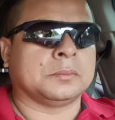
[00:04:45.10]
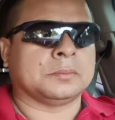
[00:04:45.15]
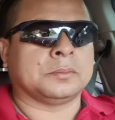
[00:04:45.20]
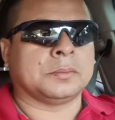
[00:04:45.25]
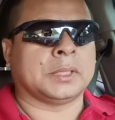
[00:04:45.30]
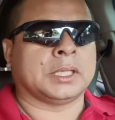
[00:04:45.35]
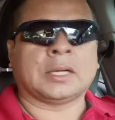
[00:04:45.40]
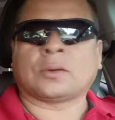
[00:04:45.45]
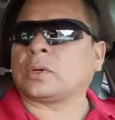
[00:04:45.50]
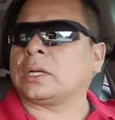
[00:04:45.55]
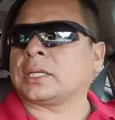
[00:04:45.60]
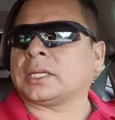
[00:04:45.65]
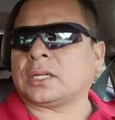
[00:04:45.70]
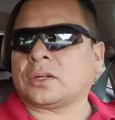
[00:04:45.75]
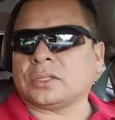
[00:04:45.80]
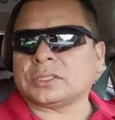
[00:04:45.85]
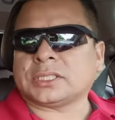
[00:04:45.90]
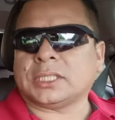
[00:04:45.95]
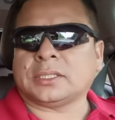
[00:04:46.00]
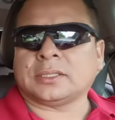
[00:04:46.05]
para cualquier
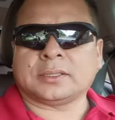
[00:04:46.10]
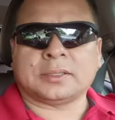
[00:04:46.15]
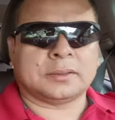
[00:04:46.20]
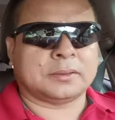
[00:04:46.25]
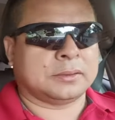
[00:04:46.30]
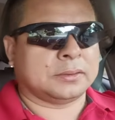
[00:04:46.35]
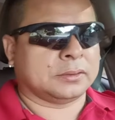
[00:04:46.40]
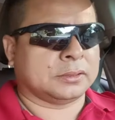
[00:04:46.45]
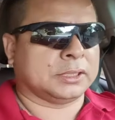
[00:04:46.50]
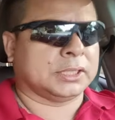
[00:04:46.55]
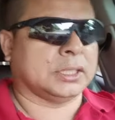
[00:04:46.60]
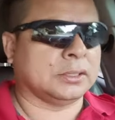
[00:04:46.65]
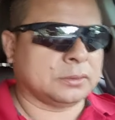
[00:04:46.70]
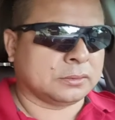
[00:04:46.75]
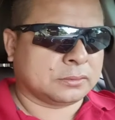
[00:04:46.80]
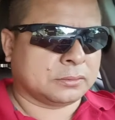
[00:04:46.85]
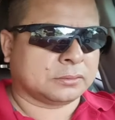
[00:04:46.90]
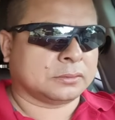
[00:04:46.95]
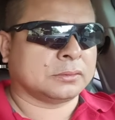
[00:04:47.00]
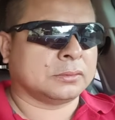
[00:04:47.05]
cosa. O sea,
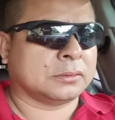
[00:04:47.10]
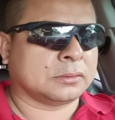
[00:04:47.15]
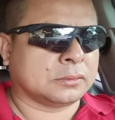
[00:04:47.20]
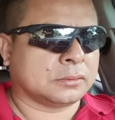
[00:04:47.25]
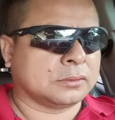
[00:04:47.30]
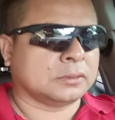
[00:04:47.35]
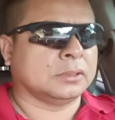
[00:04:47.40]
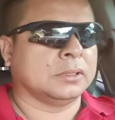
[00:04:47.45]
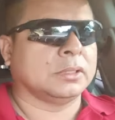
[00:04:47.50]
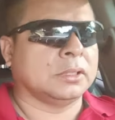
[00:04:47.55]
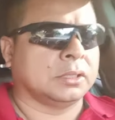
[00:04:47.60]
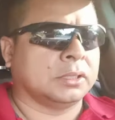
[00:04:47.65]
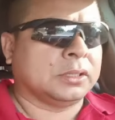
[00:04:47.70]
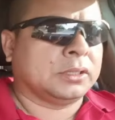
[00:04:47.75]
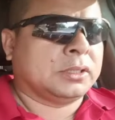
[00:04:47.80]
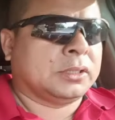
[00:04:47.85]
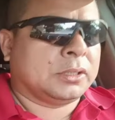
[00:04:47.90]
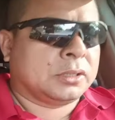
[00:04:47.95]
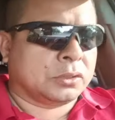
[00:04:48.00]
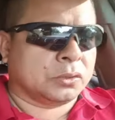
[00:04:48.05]
no,
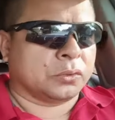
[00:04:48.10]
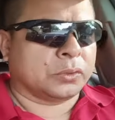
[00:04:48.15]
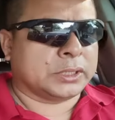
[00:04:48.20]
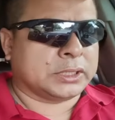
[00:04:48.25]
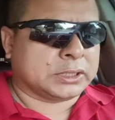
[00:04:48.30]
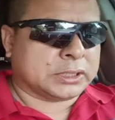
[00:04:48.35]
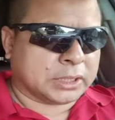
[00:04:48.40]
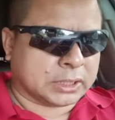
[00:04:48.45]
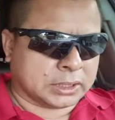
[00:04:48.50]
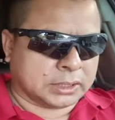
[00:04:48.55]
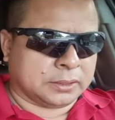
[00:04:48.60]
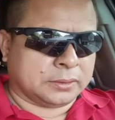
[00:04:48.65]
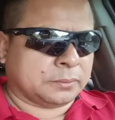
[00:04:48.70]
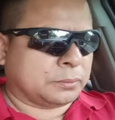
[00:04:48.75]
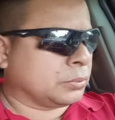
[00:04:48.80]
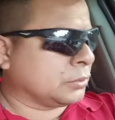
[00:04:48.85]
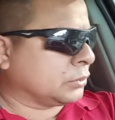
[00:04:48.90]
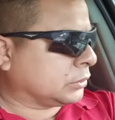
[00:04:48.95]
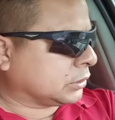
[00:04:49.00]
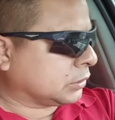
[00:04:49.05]
no es de que,
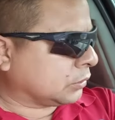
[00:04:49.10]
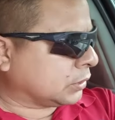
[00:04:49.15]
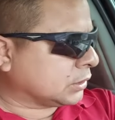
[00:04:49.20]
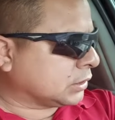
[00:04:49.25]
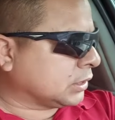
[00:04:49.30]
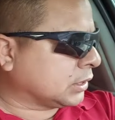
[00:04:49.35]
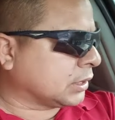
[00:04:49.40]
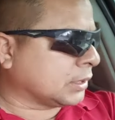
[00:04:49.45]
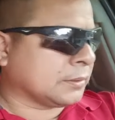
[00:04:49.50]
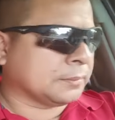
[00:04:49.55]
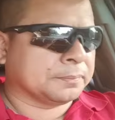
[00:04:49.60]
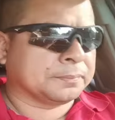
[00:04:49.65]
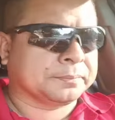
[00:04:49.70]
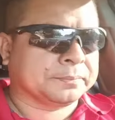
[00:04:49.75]
pues ahora sí que